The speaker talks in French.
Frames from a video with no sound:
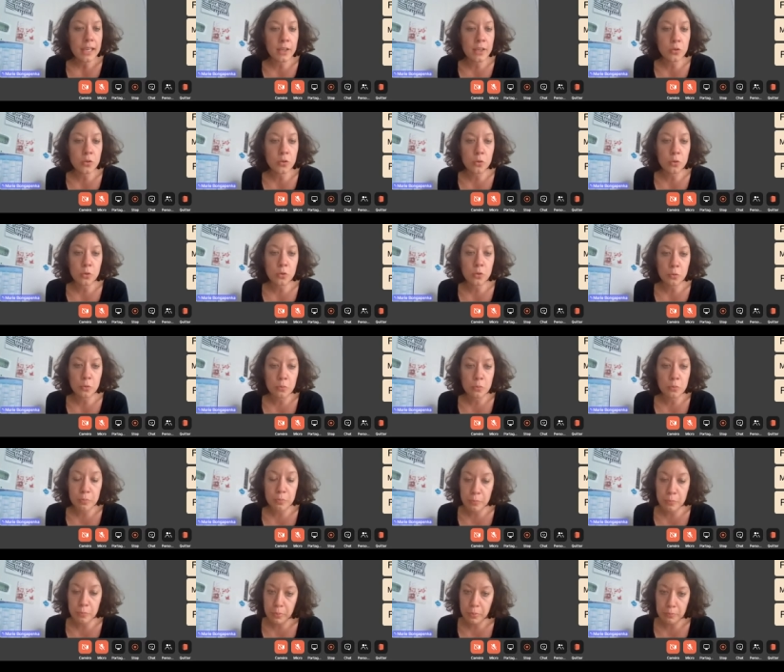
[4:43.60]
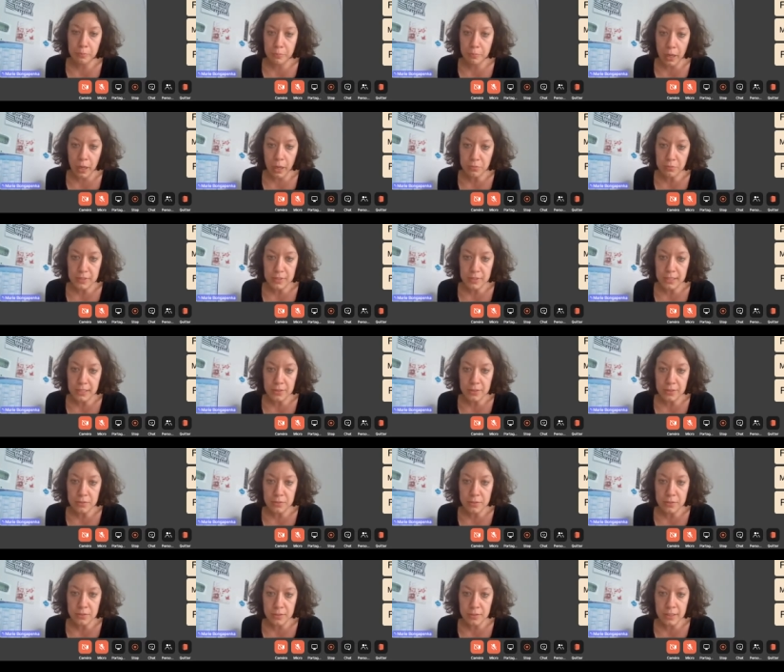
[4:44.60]
Et que, par
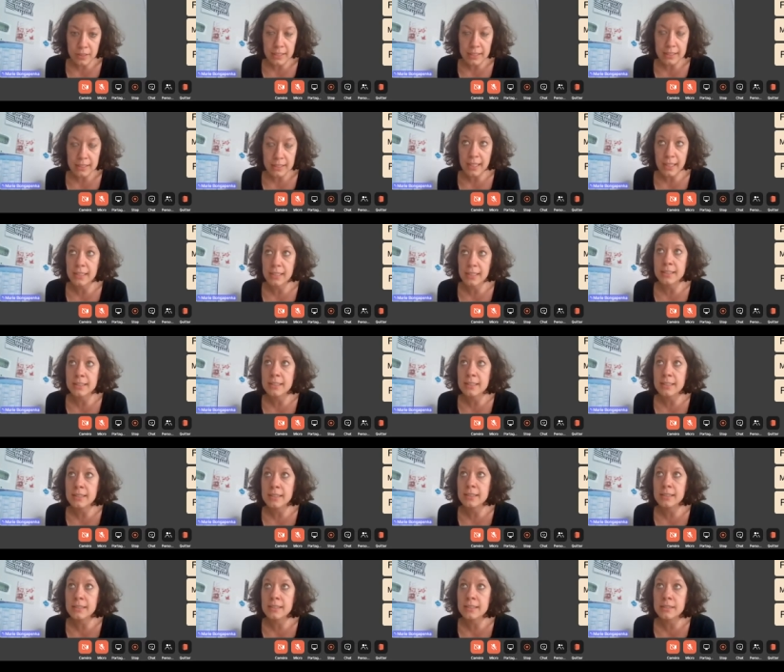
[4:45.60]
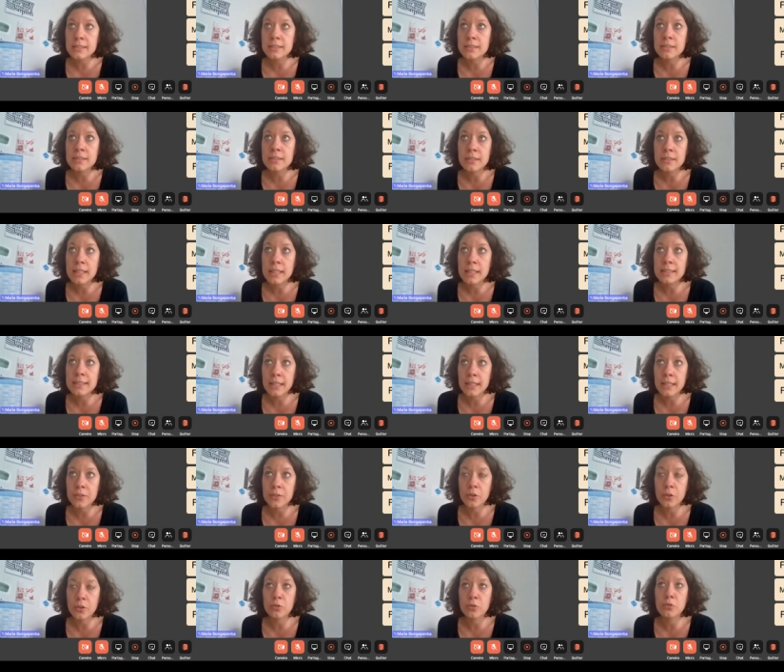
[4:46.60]
conséquence, les artistes, euh, les
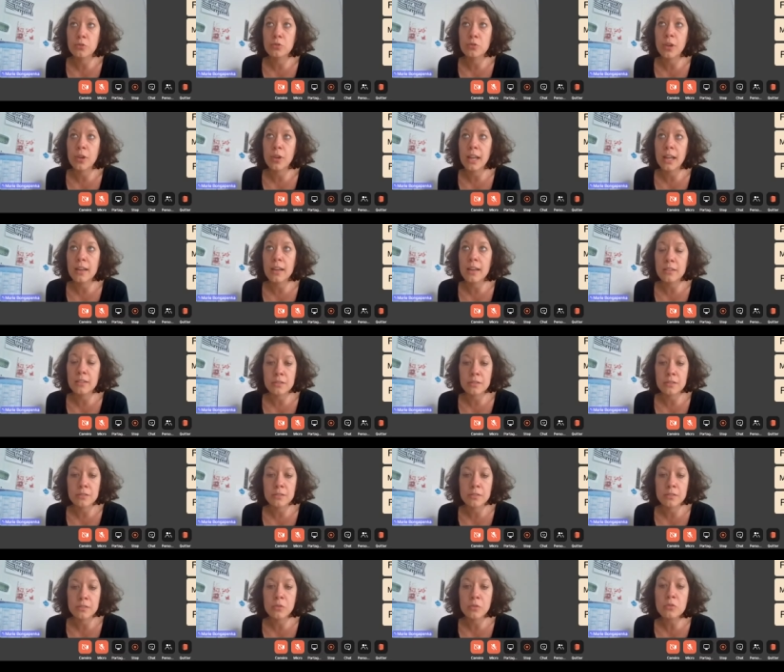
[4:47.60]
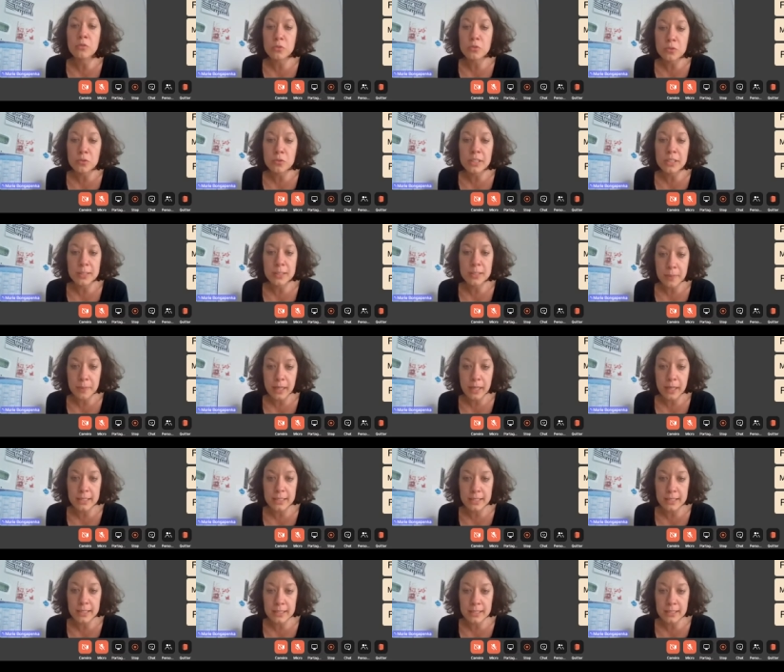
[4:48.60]
acteurs culturels ont une
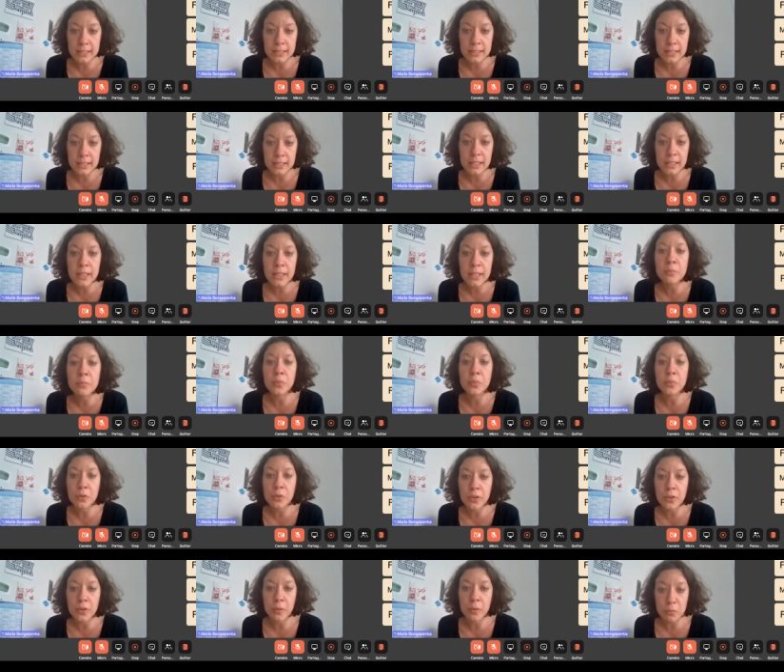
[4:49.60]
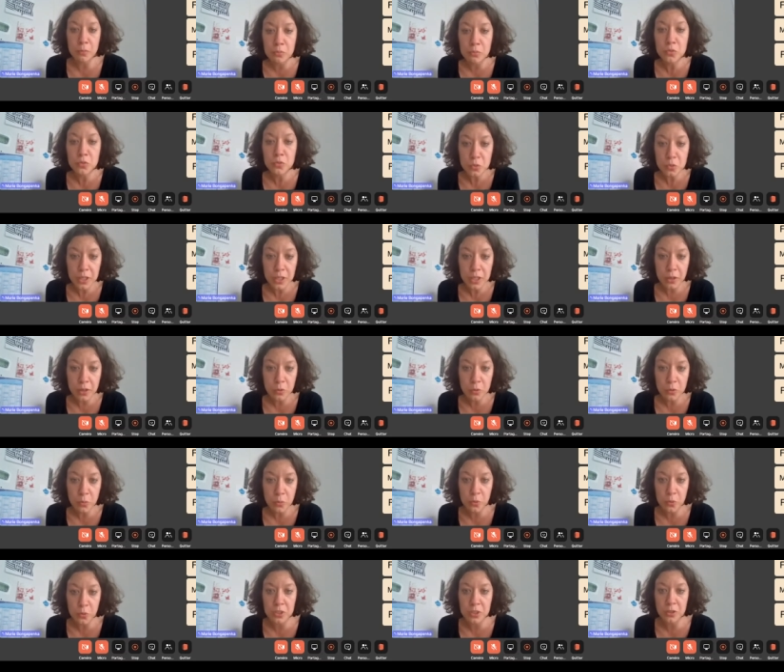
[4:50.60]
expertise et peuvent nourrir
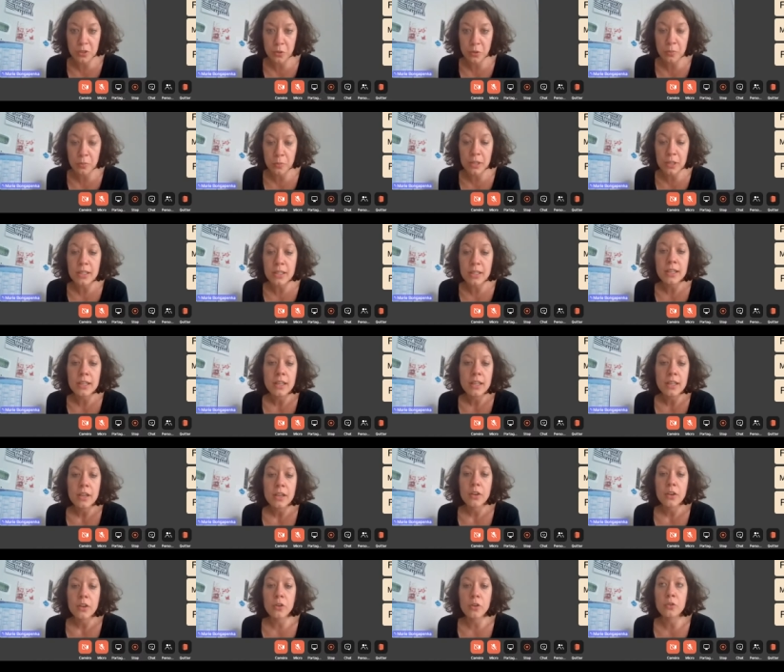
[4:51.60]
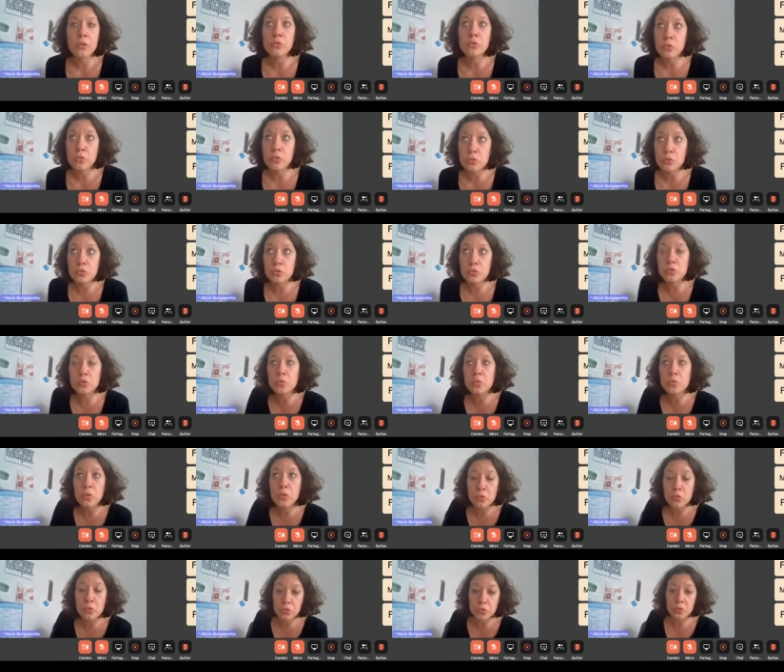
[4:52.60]
le projet urbain sur
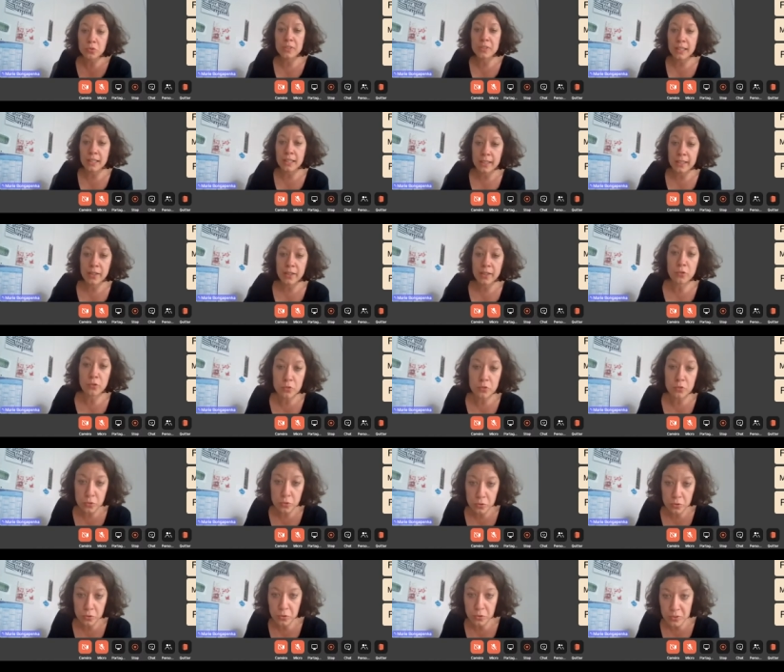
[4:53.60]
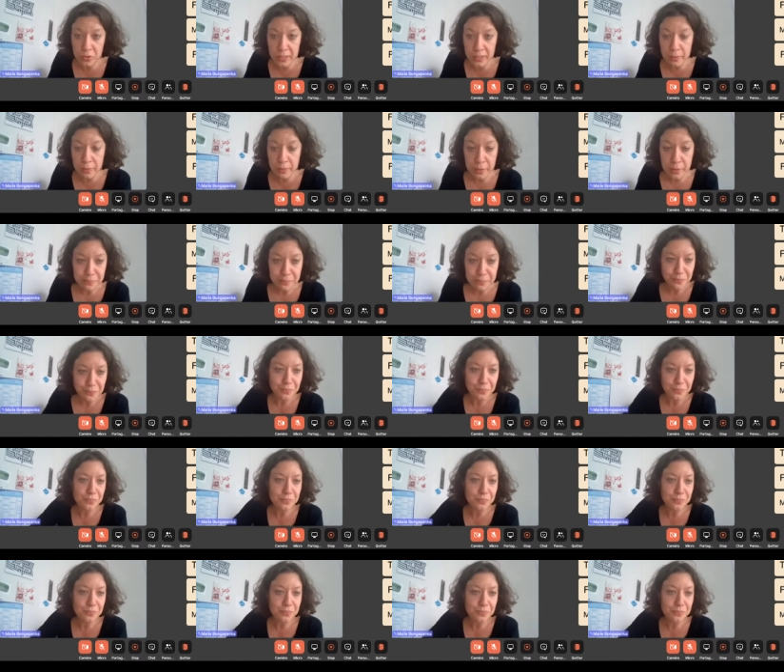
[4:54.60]
justement tout ce que ça déclenche de sensible.